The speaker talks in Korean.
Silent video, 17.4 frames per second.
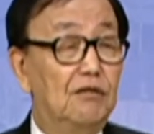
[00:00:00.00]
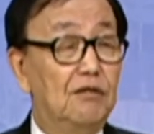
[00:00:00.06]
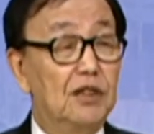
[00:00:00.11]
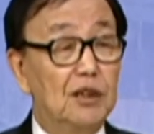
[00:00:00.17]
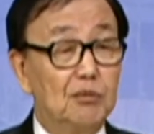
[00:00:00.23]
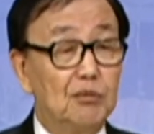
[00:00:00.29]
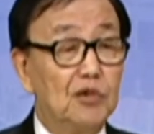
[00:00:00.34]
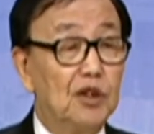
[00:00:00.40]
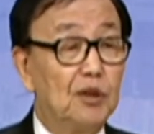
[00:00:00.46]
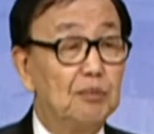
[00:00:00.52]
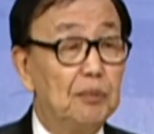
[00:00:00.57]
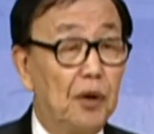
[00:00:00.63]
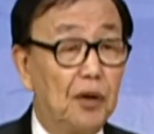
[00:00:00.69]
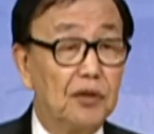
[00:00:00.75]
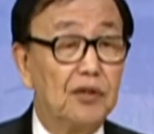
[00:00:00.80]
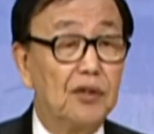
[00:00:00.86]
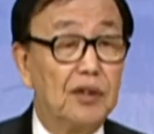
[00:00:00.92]
우리는 물론
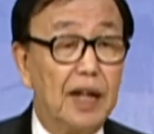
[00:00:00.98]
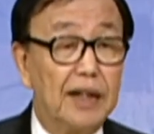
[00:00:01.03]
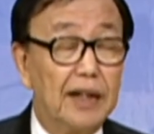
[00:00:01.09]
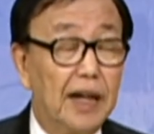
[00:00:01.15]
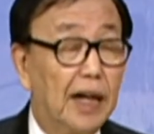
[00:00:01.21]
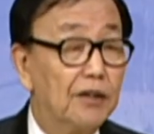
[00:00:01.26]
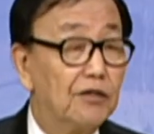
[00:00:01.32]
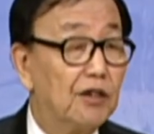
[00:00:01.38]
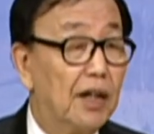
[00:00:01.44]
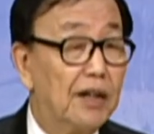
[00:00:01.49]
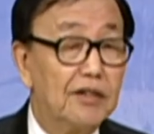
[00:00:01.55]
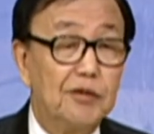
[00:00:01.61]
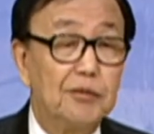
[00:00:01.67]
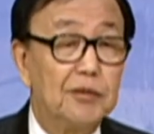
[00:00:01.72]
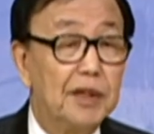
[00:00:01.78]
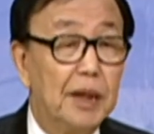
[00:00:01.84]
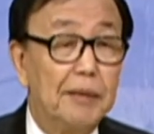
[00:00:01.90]
버스를 하나
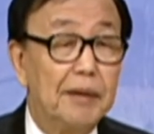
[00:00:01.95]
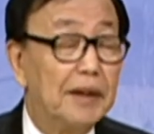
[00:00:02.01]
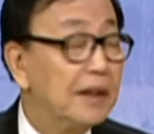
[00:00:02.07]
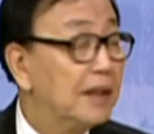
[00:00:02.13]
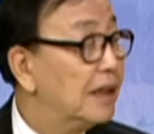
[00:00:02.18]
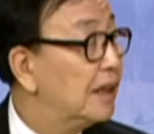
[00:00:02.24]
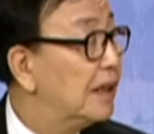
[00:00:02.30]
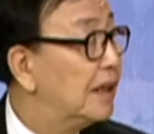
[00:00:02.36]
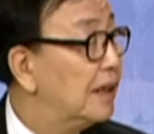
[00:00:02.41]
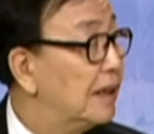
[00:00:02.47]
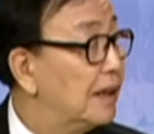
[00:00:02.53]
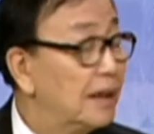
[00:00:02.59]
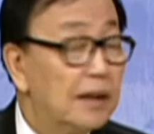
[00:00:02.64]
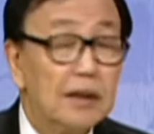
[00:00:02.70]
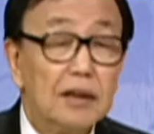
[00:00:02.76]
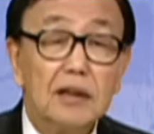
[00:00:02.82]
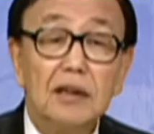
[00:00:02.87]
가져왔습니다만
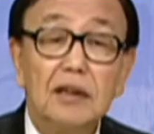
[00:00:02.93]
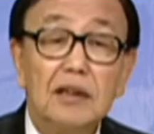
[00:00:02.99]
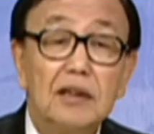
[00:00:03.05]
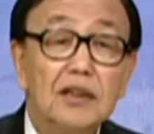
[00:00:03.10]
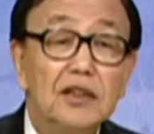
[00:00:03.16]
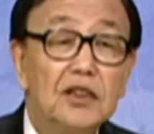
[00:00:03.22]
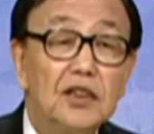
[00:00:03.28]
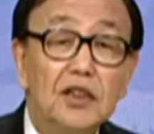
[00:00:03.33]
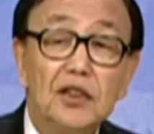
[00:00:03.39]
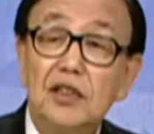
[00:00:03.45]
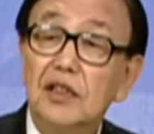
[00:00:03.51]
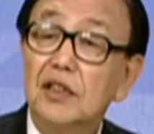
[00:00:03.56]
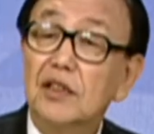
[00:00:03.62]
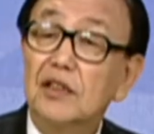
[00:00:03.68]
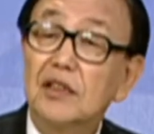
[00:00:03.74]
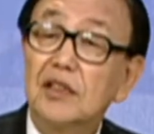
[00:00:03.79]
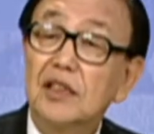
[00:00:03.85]
그 근처
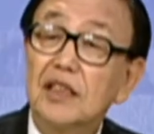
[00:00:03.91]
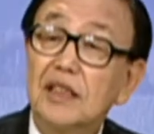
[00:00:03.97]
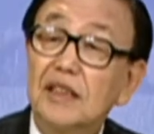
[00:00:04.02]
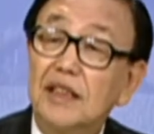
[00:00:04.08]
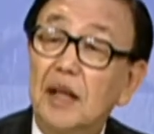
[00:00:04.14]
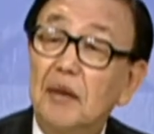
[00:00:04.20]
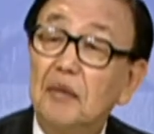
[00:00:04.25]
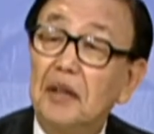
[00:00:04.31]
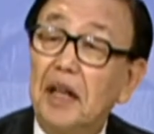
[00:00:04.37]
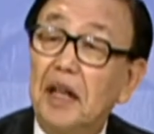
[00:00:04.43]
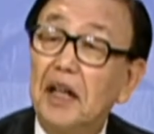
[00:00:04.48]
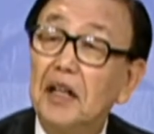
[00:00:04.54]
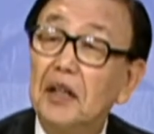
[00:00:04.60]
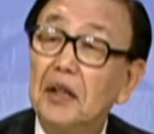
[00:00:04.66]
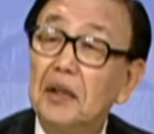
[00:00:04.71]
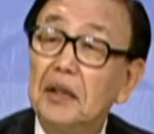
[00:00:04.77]
지역들이기 때문에